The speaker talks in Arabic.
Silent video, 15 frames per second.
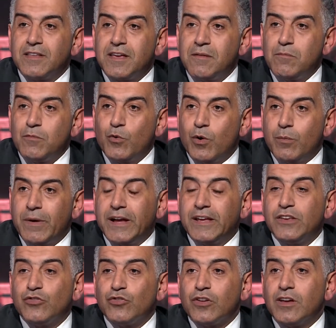تام
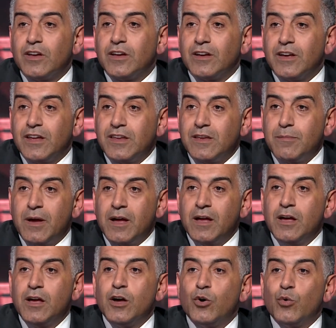ومعيشه كريمه
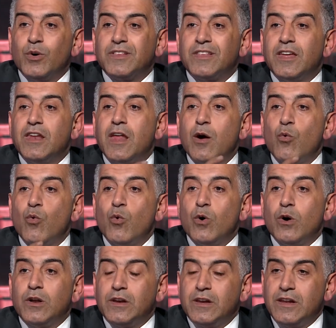
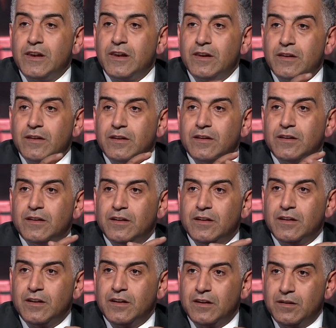وتنوع
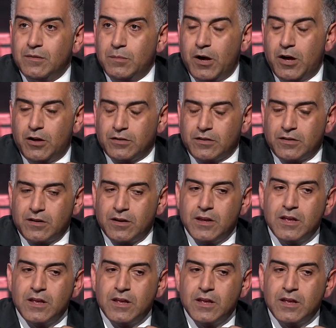للمخاطر